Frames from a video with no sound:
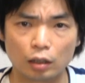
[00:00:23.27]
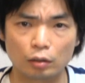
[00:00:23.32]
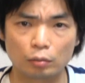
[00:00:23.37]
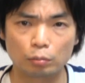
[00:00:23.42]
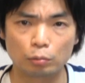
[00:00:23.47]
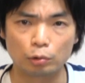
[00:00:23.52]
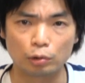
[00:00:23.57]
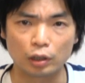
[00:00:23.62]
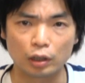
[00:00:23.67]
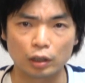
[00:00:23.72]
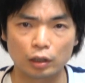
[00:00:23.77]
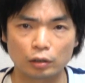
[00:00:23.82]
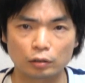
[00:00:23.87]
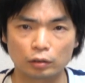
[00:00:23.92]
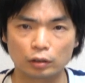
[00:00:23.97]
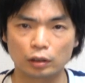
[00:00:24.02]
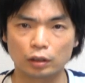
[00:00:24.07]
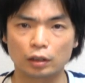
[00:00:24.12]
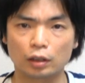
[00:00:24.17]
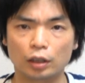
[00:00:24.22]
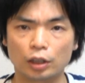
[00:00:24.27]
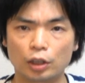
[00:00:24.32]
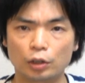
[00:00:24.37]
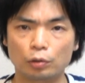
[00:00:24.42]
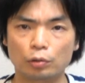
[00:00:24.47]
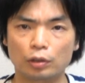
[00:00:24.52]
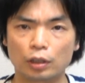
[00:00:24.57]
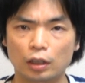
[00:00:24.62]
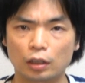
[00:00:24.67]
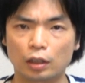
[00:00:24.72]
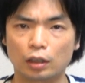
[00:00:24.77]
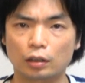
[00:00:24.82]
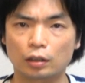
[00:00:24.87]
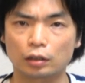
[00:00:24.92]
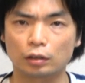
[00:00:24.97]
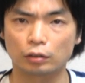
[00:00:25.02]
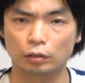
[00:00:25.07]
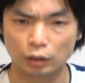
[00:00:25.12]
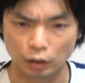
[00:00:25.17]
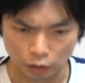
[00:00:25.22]
もらえるですね、銀の盾っ
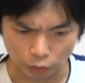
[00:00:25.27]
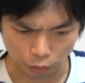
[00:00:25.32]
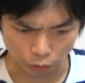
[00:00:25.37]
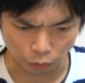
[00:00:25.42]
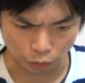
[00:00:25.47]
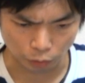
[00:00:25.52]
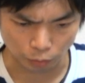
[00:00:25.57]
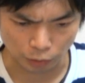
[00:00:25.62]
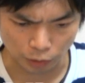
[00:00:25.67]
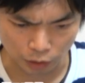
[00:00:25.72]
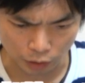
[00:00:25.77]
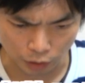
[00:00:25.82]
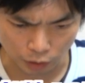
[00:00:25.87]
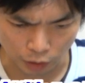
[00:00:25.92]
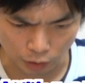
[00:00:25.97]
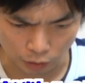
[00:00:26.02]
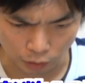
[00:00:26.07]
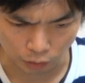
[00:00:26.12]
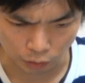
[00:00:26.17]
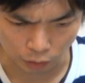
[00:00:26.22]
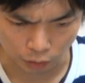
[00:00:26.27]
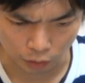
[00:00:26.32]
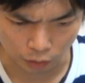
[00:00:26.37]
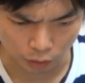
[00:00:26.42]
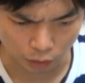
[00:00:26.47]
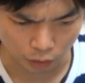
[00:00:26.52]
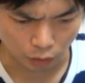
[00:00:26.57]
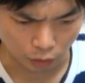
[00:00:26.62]
ていうね、YouTube のやつがあるんですが、